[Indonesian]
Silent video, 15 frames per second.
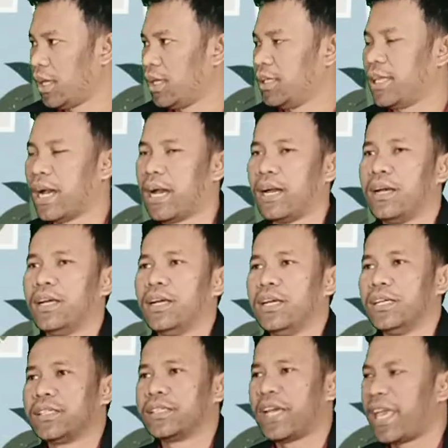Nah,
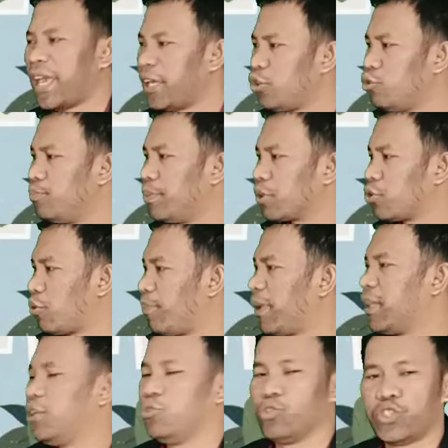saya itu
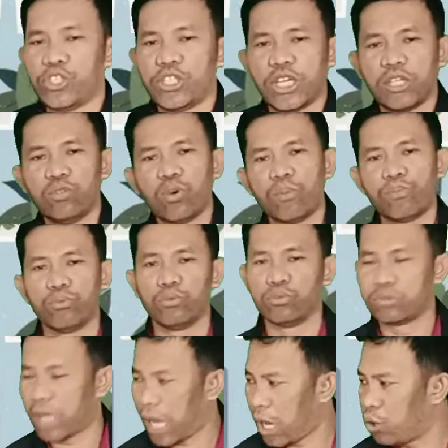bertobat di usia 20
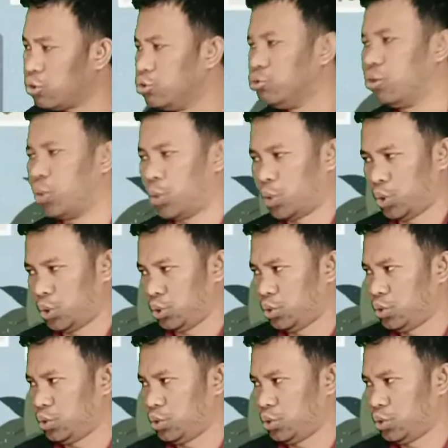tahun loh.